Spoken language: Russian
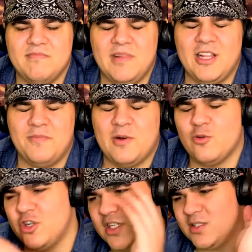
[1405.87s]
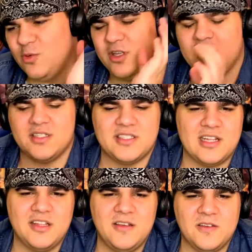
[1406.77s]
реально похожи на звуки из
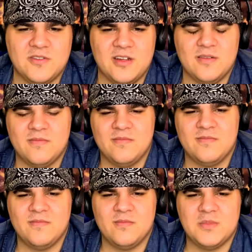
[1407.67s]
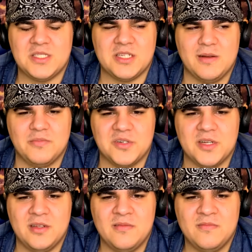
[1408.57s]
Silent Hill.
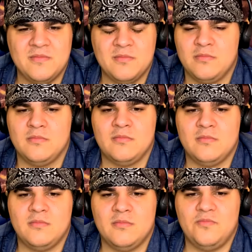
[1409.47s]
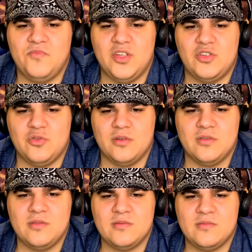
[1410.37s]
Сэмплы. И чё?